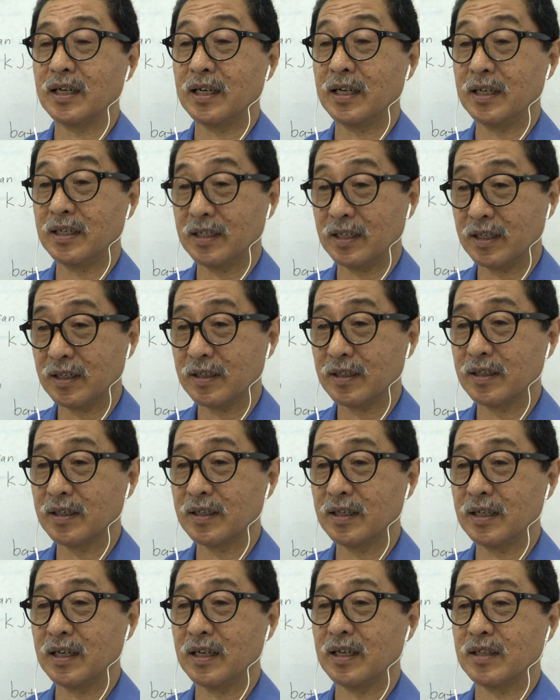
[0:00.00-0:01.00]
enak
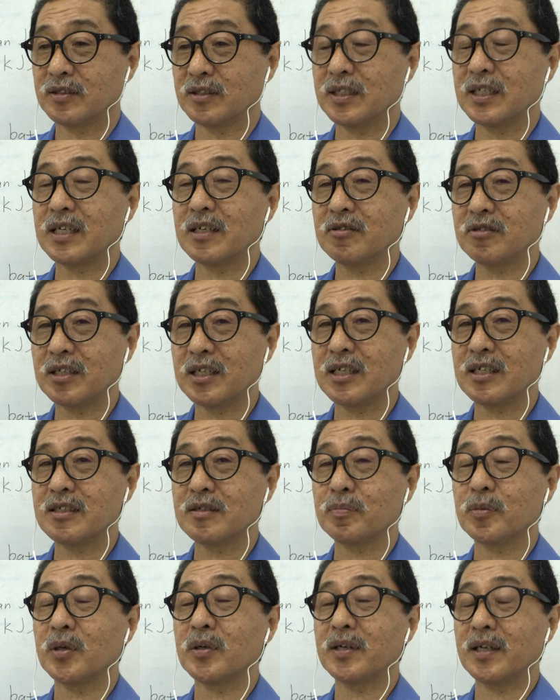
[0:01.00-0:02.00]
ya
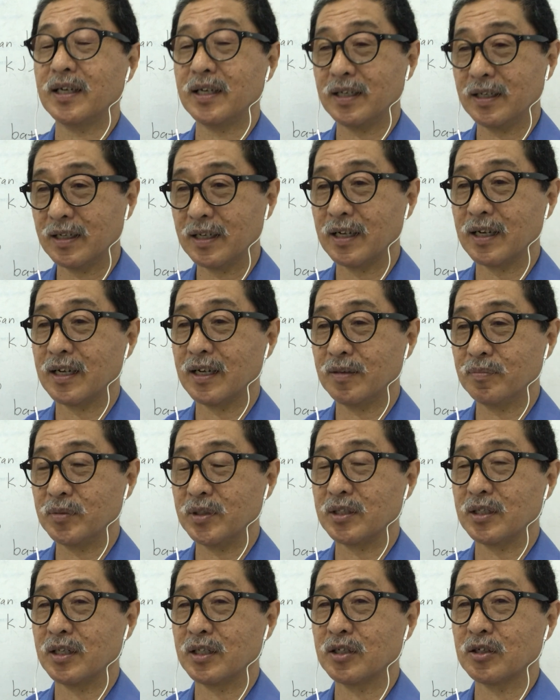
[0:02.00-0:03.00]
sedikit-sedikit boleh ya kan
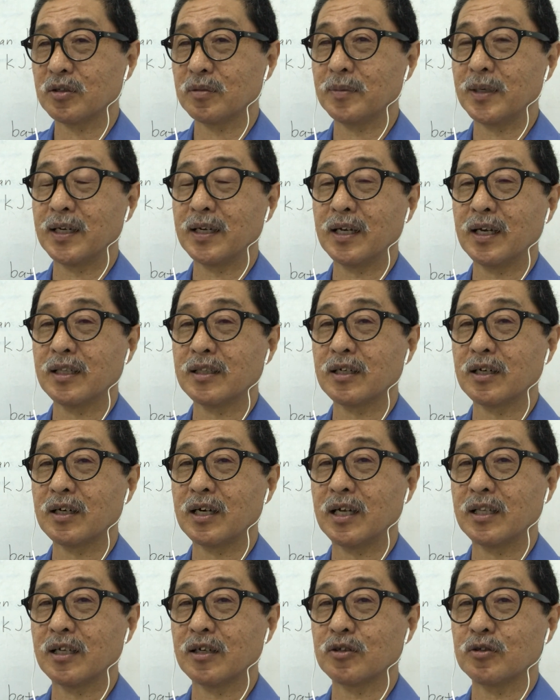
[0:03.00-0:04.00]
misalnya kemarin ada,
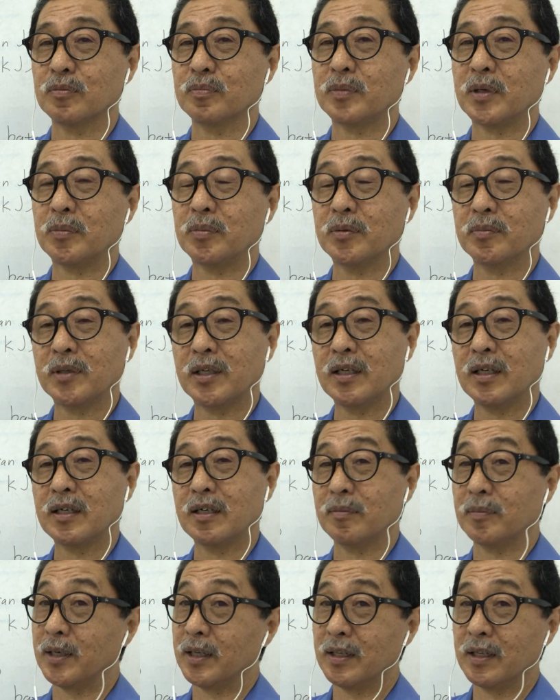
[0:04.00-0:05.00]
ada gempa bumi
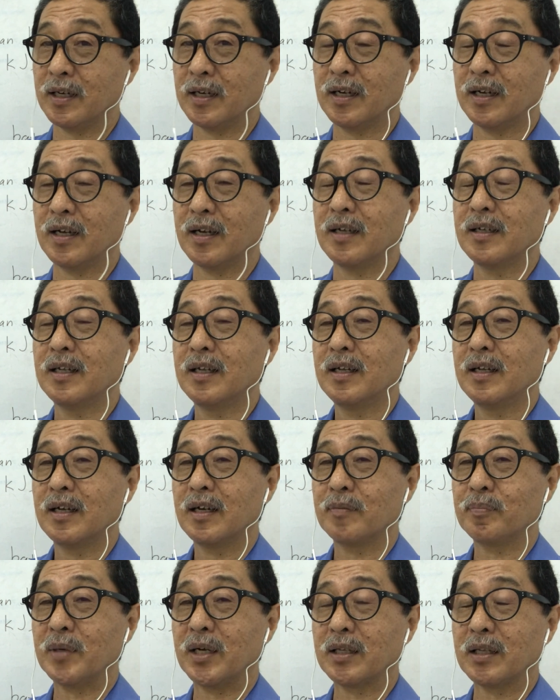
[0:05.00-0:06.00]
gimana
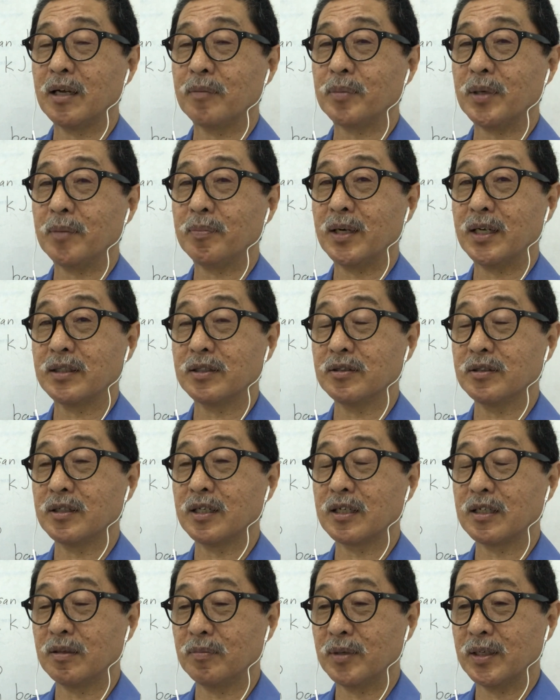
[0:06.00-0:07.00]
apa
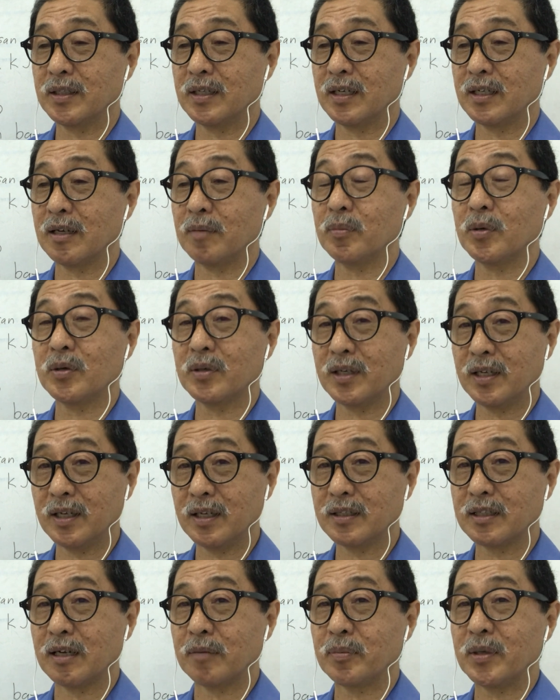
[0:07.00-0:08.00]
bajunya gimana ya
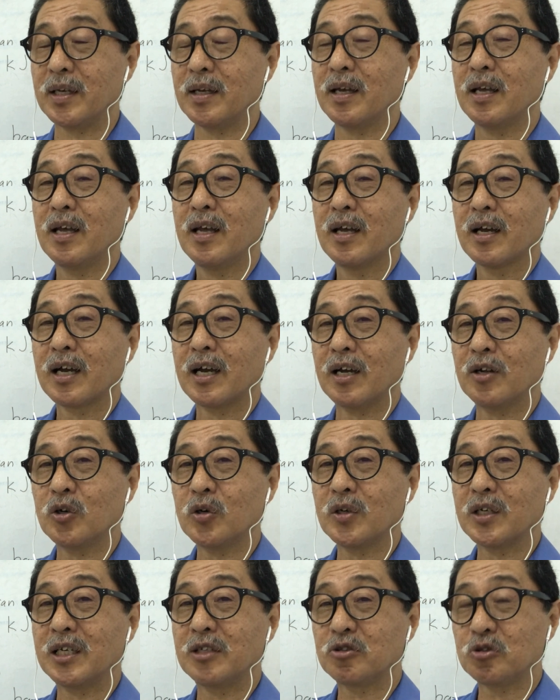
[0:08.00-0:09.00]
boleh tapi
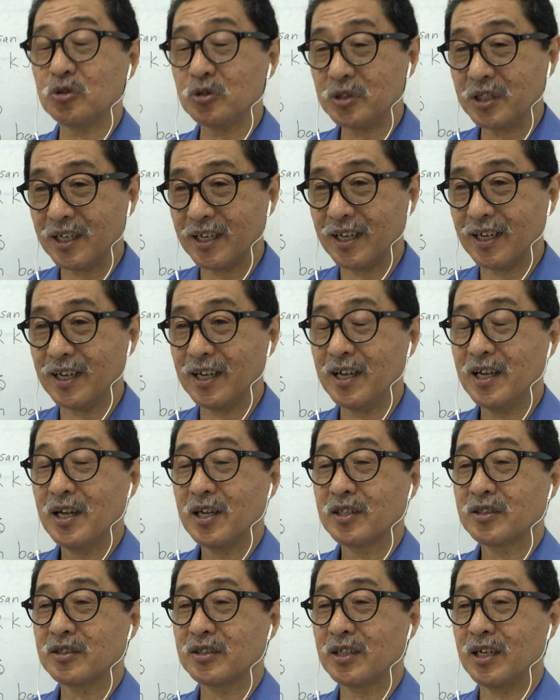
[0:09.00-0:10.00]
kalau itunya
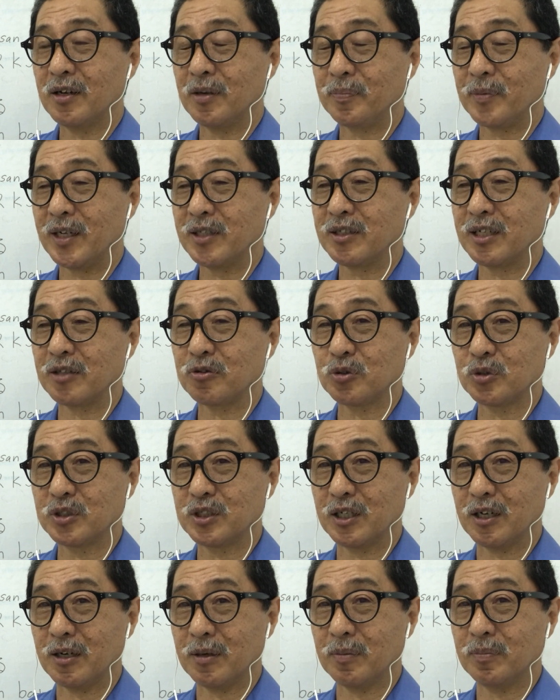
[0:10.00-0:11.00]
apa satu
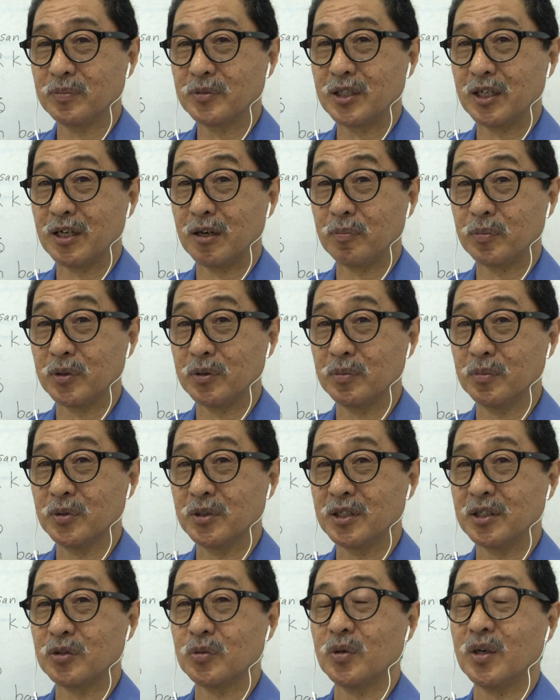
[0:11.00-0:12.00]
jam 30
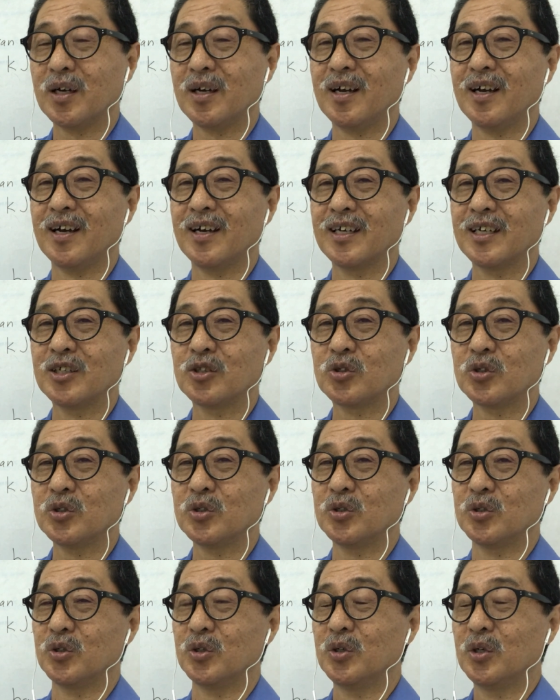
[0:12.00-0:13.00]
menit wah
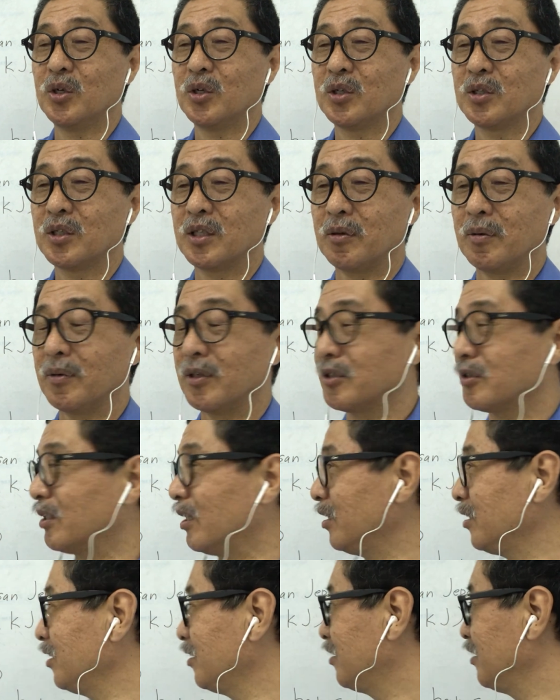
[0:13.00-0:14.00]
itu sama
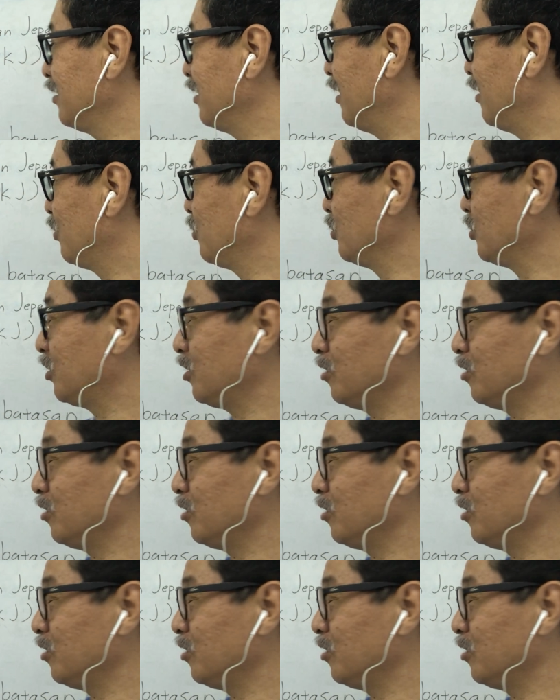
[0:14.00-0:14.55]
sekali so vasculity다